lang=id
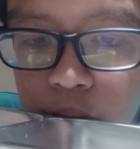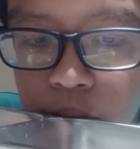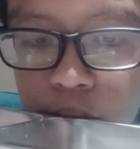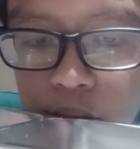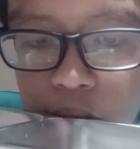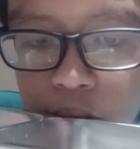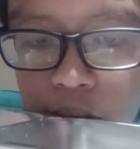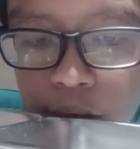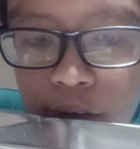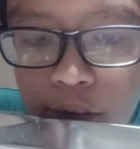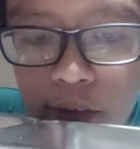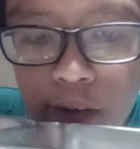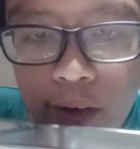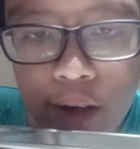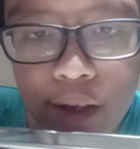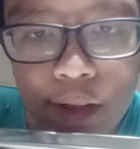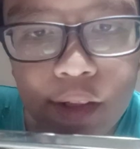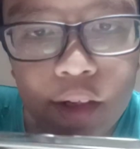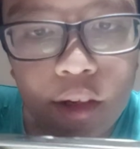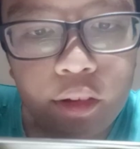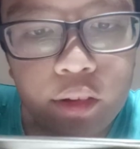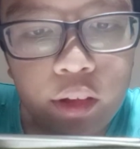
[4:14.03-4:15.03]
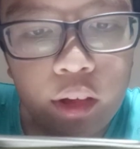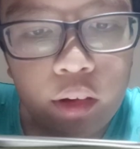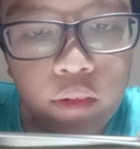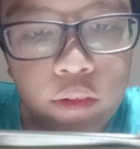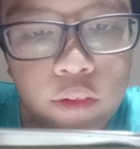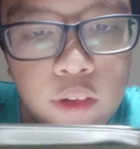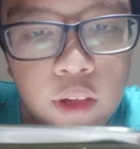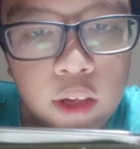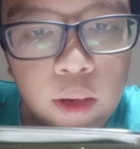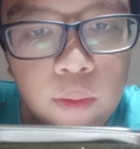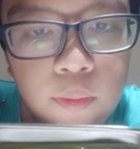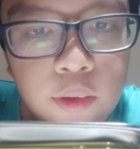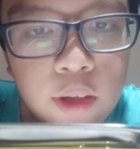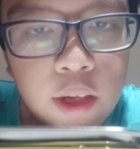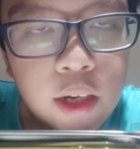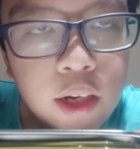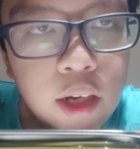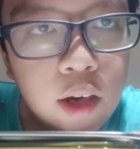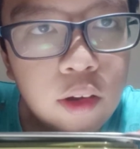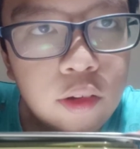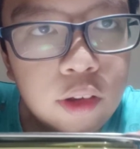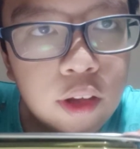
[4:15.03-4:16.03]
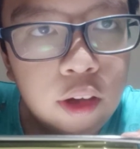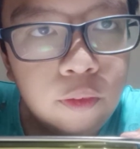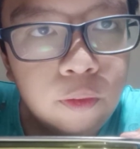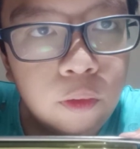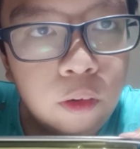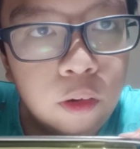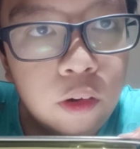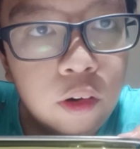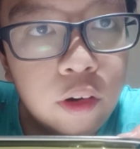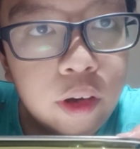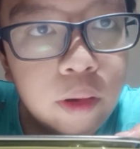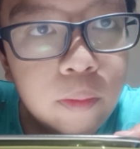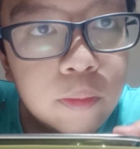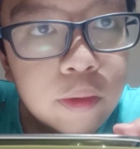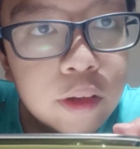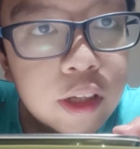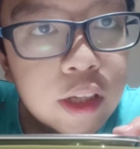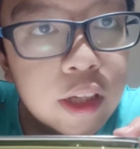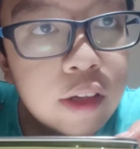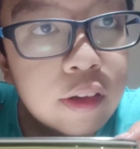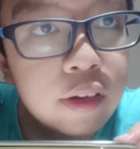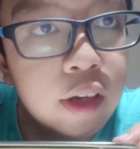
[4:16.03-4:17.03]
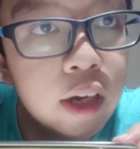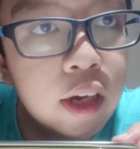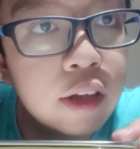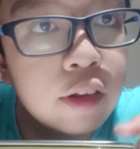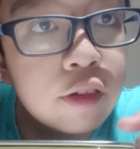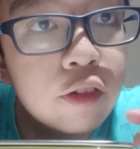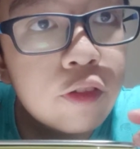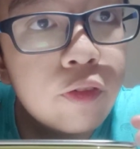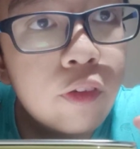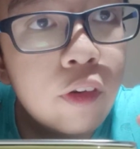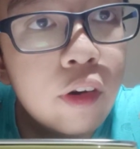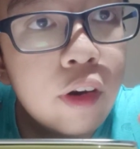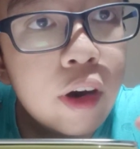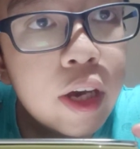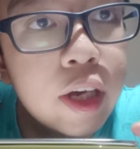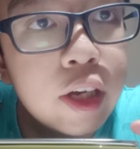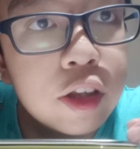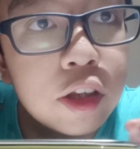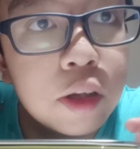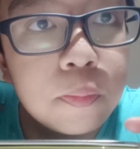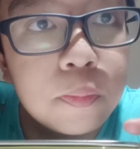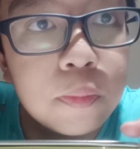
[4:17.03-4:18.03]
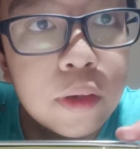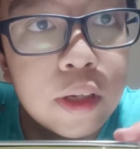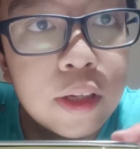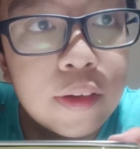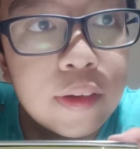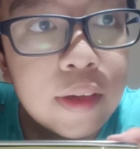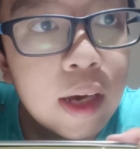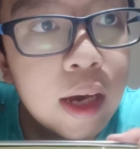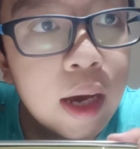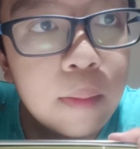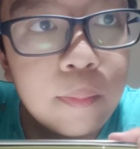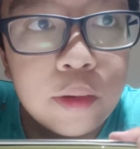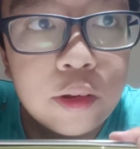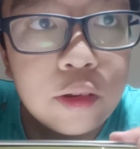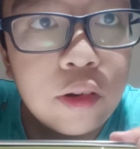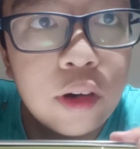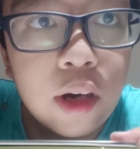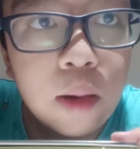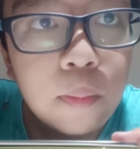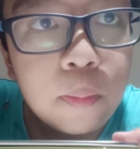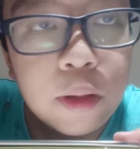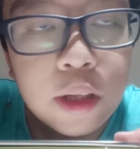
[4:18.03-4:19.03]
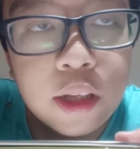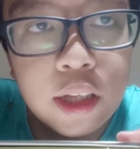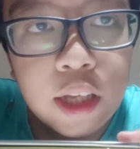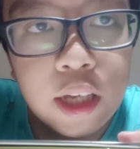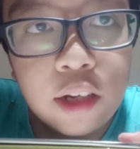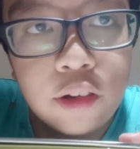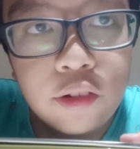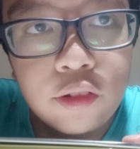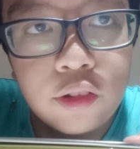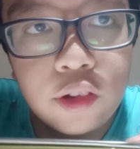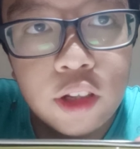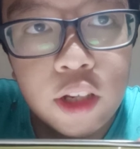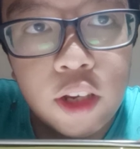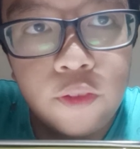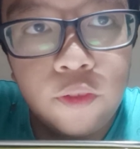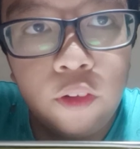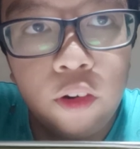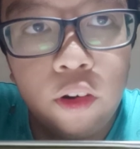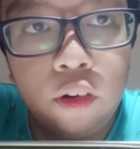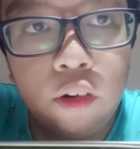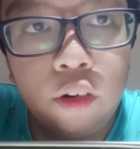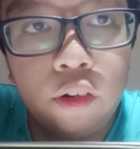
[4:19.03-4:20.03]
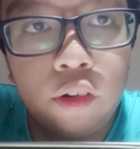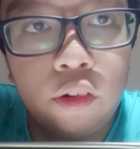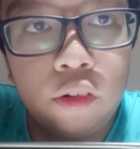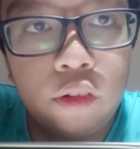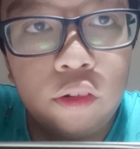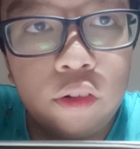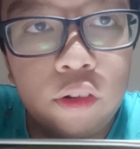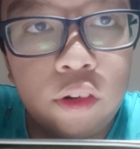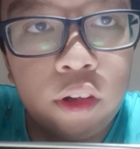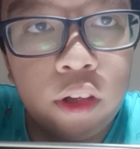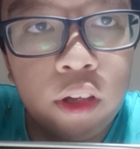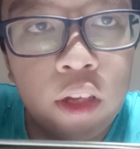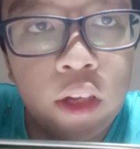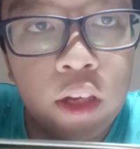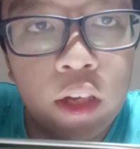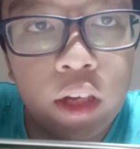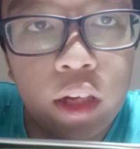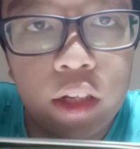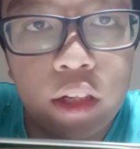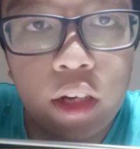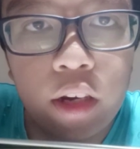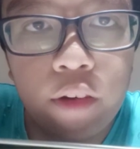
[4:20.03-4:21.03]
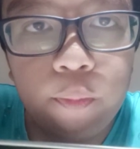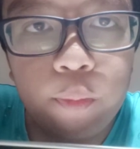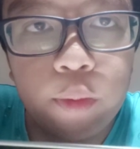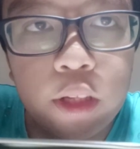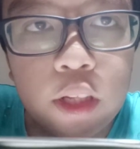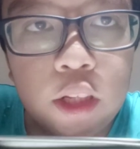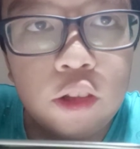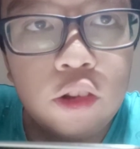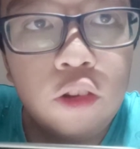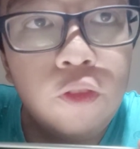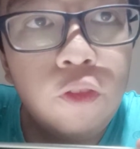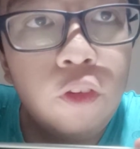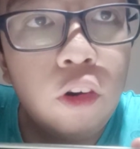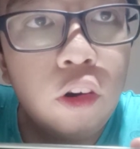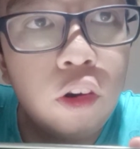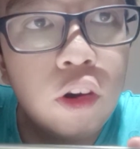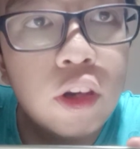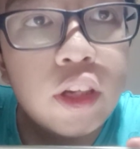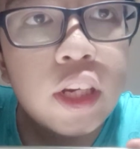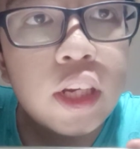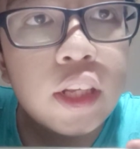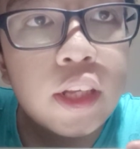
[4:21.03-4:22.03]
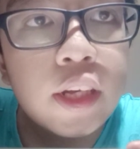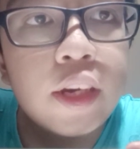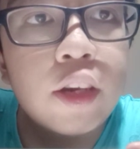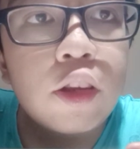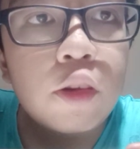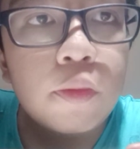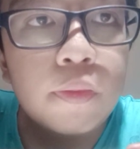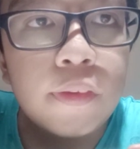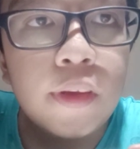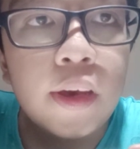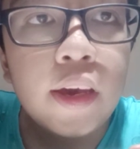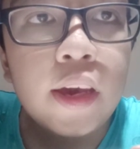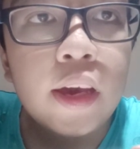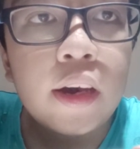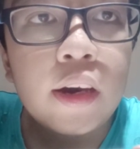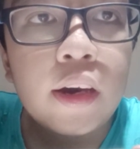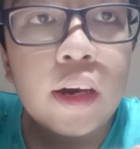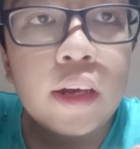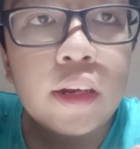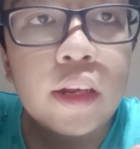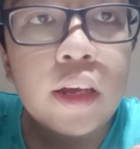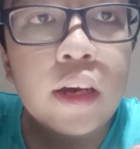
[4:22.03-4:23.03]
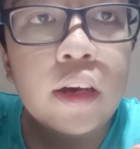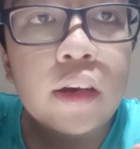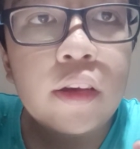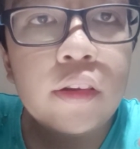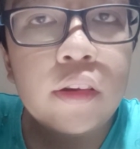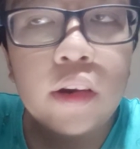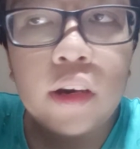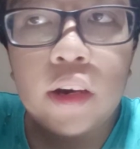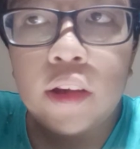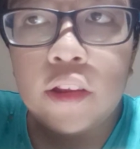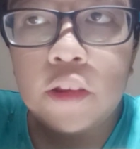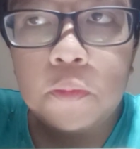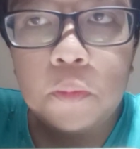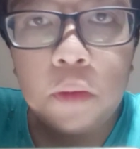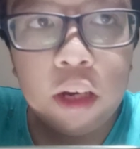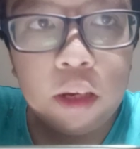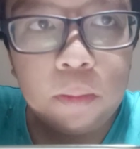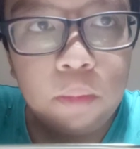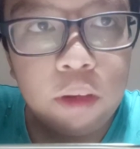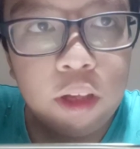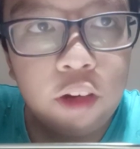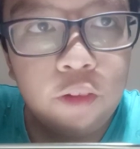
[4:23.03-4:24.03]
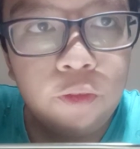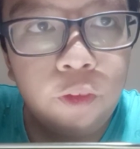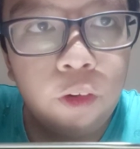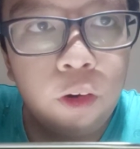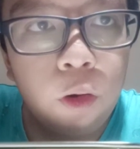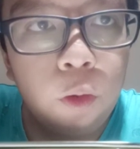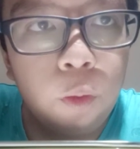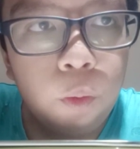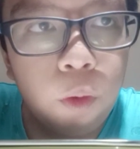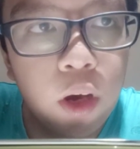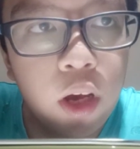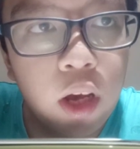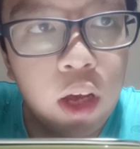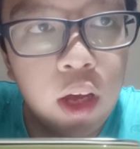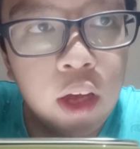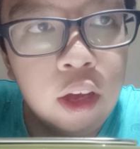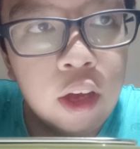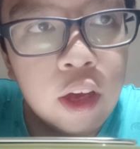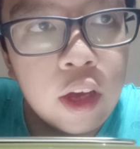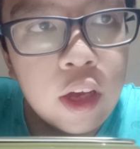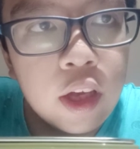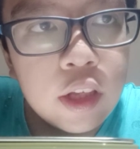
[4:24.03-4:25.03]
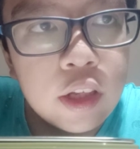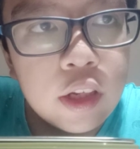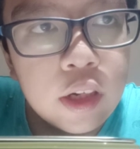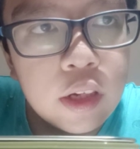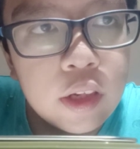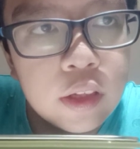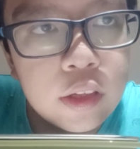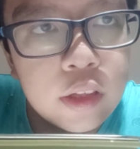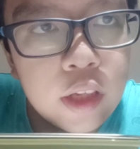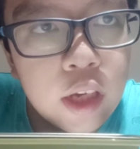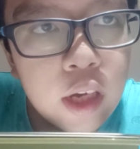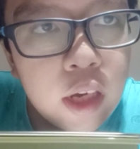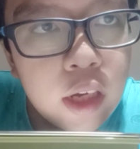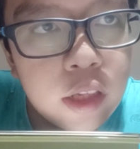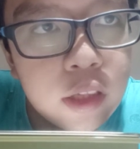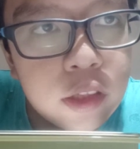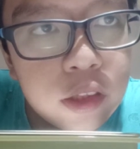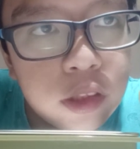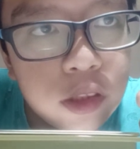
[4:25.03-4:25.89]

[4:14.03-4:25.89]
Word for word: Kalau kalian nggak tahu Instagram saya nggak usah follow. Yang penting saya itu follow YouTube Instagram itu nggak penting untuk di follow. Yang penting itu follow channel YouTube saya karena uh, semakin banyak follower eh, dan